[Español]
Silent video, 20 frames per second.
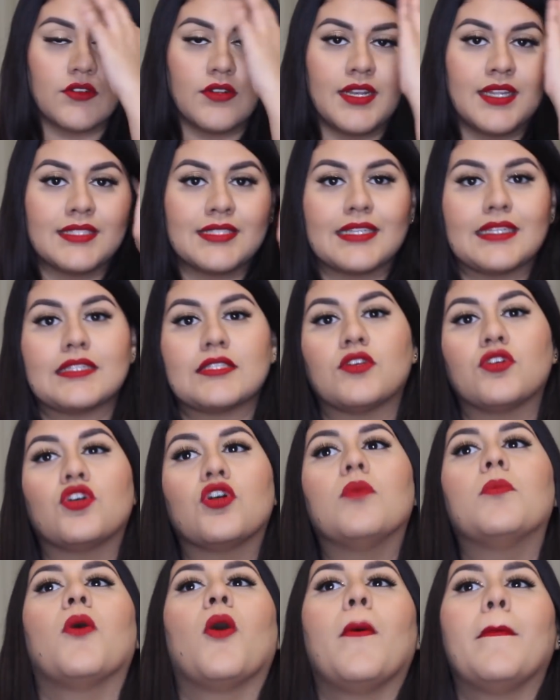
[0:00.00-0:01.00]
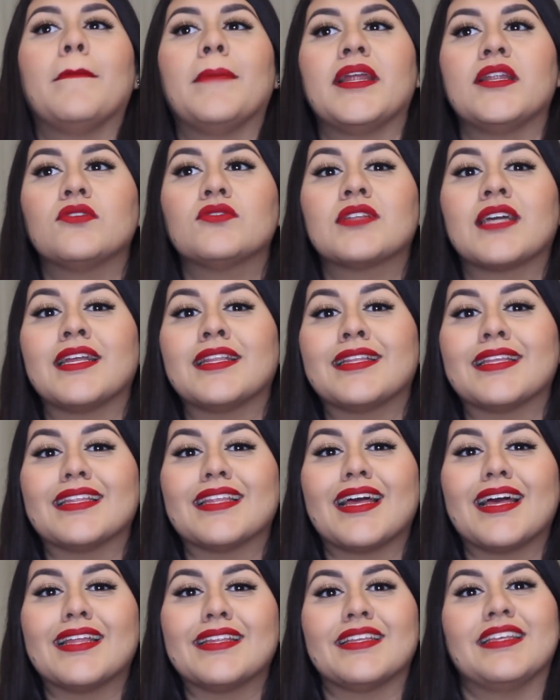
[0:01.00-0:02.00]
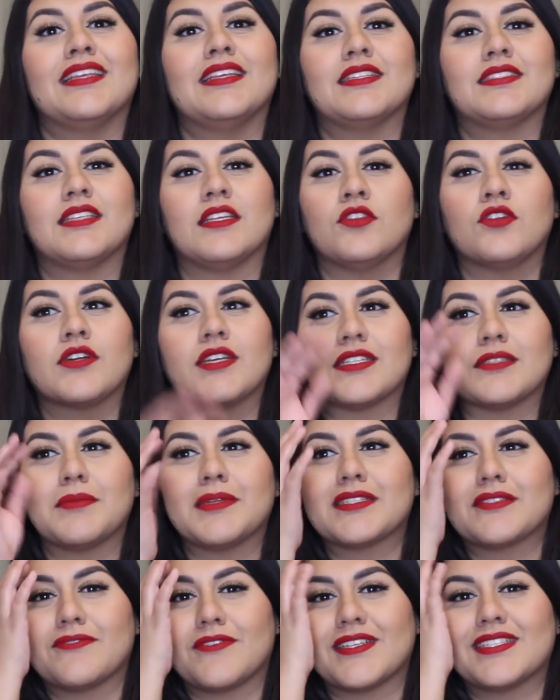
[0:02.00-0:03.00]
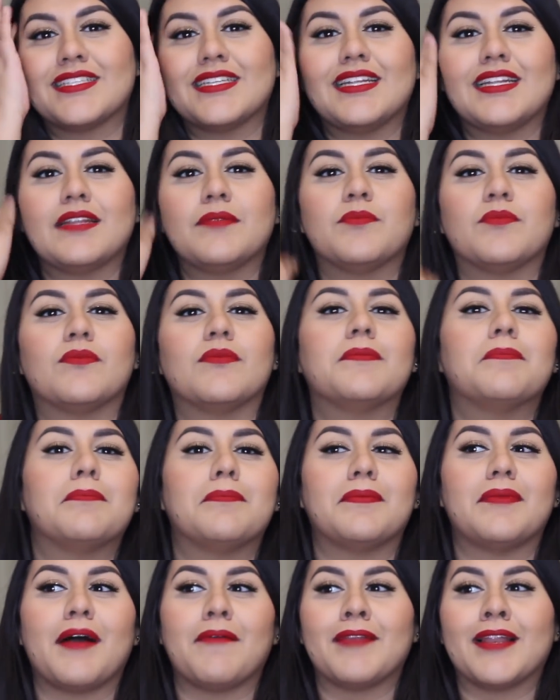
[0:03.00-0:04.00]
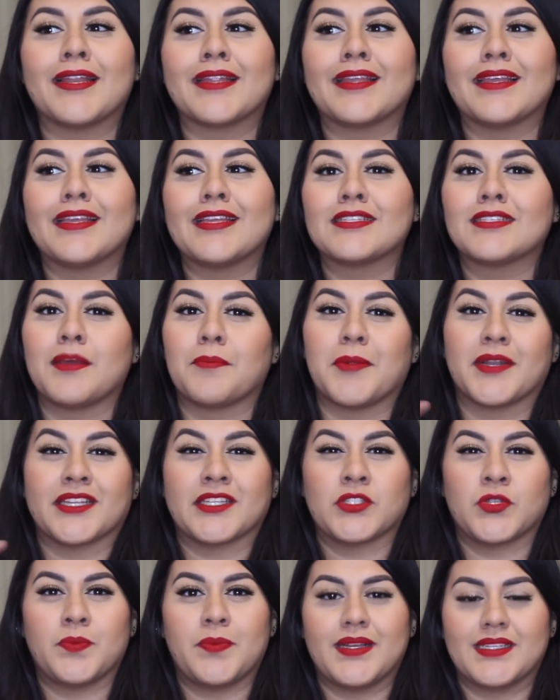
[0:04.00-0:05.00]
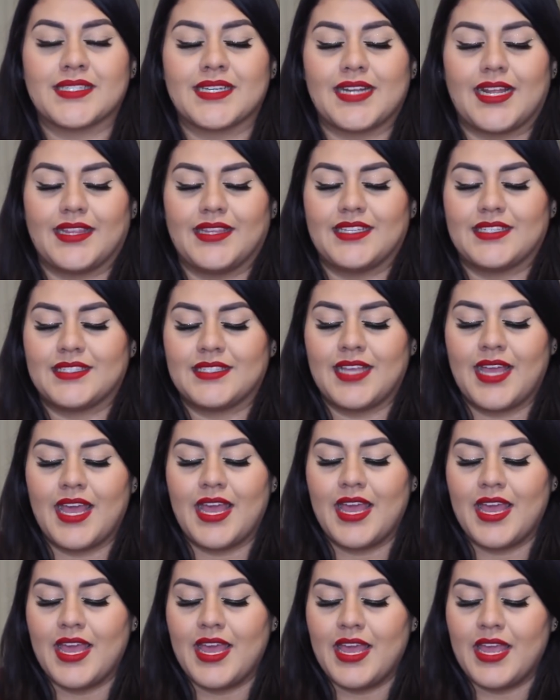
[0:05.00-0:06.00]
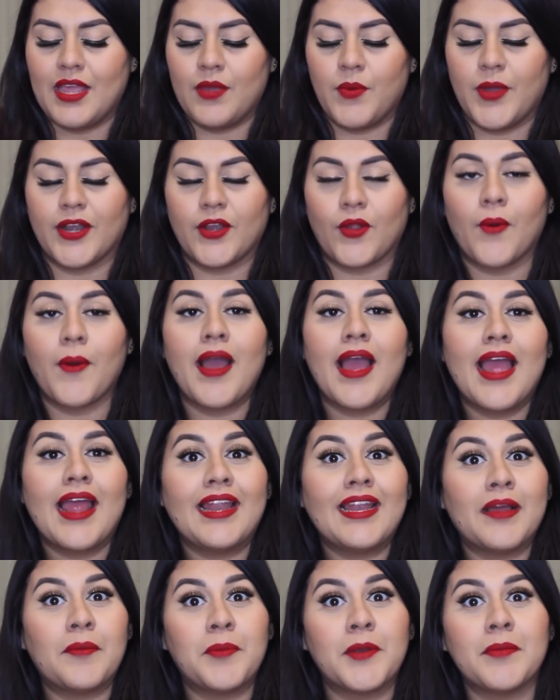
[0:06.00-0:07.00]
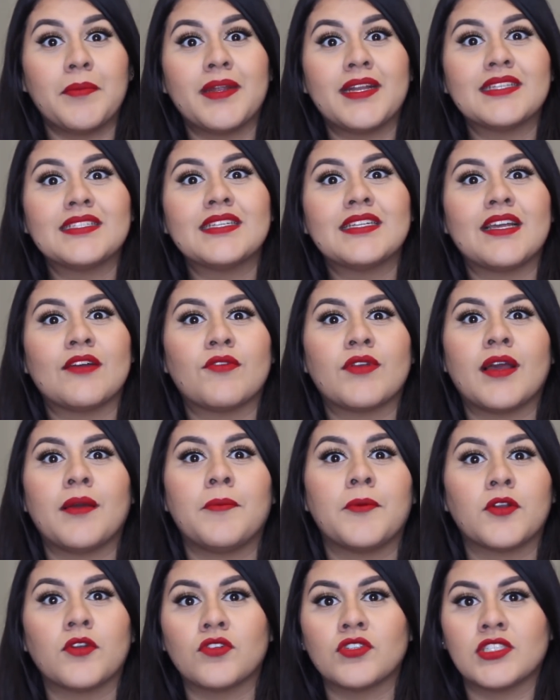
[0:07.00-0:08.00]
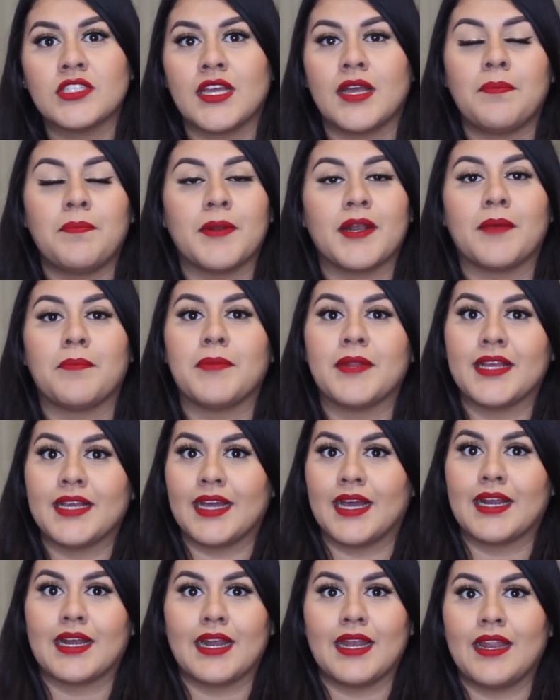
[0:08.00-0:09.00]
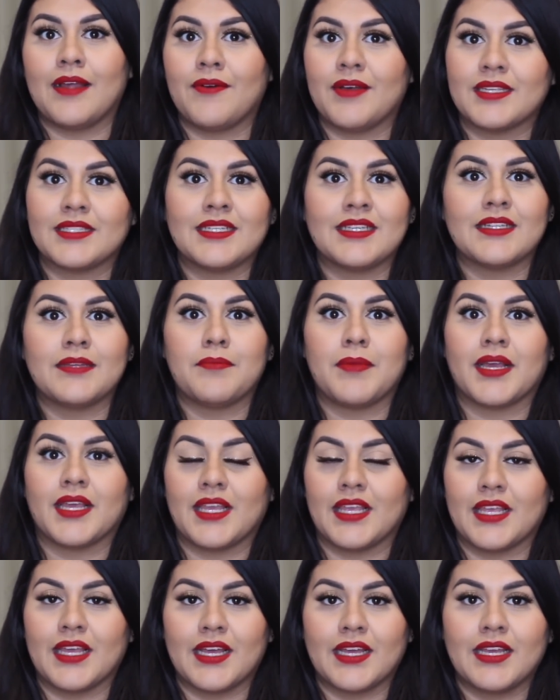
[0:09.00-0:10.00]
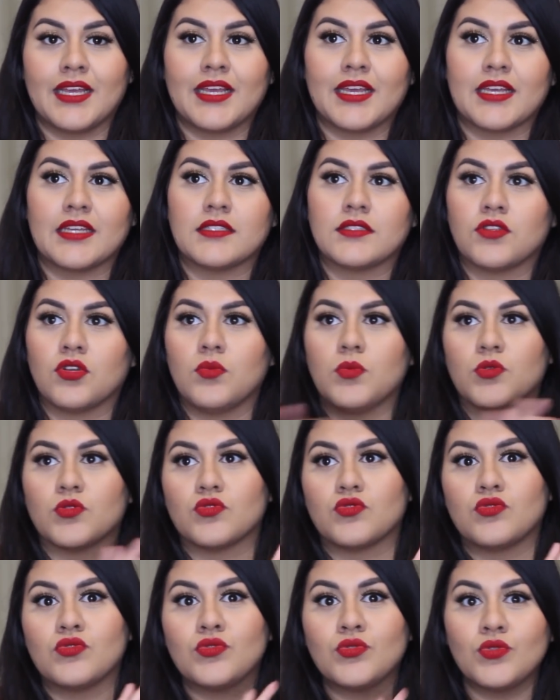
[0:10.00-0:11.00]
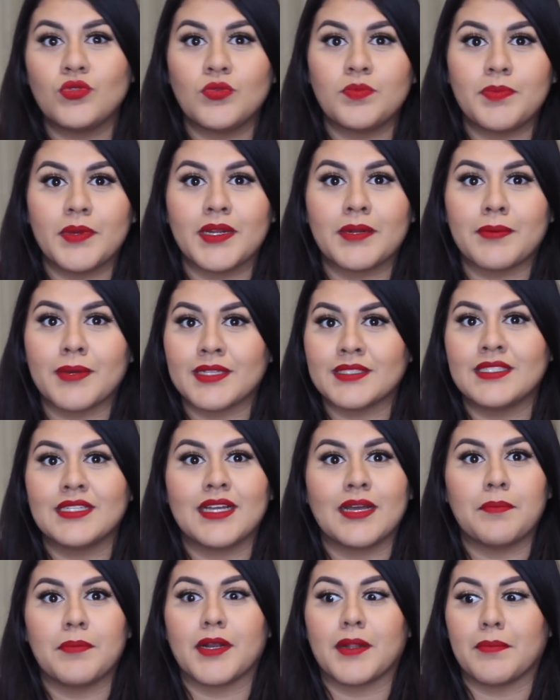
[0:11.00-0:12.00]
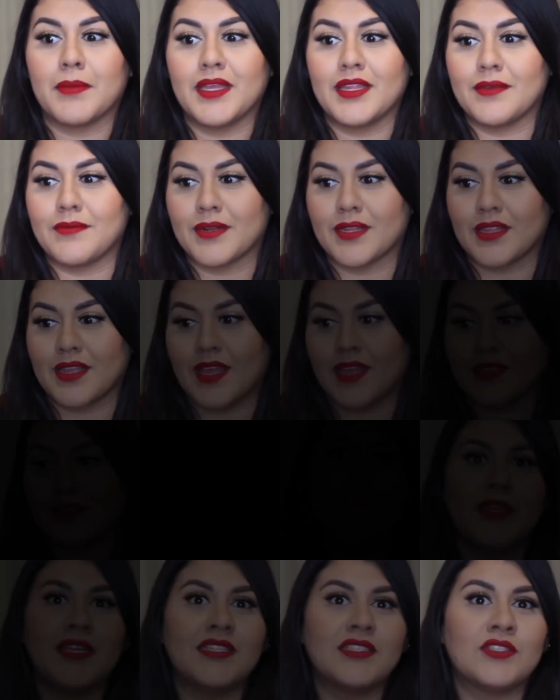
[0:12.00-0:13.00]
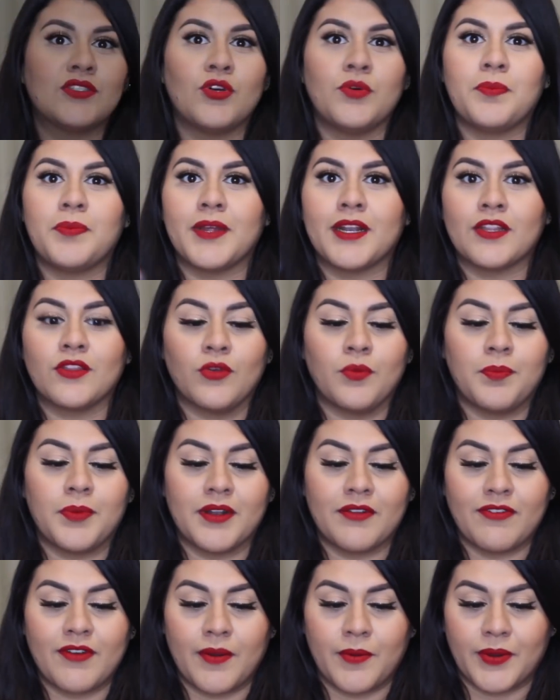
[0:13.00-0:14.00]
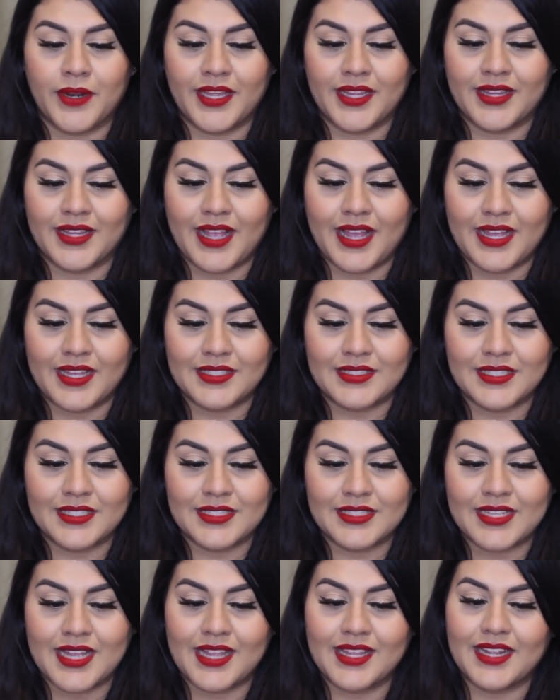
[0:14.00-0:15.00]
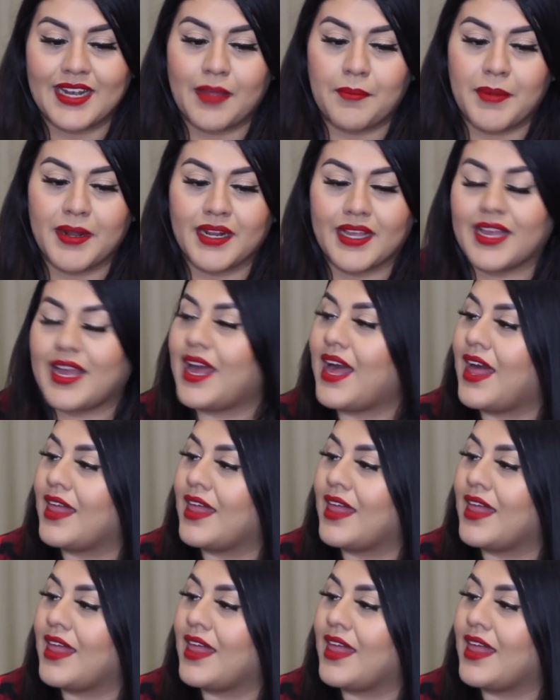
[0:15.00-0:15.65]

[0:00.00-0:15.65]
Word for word: son las que son como menos cantidad y siento que es más fácil mm, hablar de ellas y aparte son más grandes. Y bueno, la primera sería una brocha para aplicar la base de maquillaje que es como súper básica para mí de verdad. Y mi súper duper favorita es esta de la marca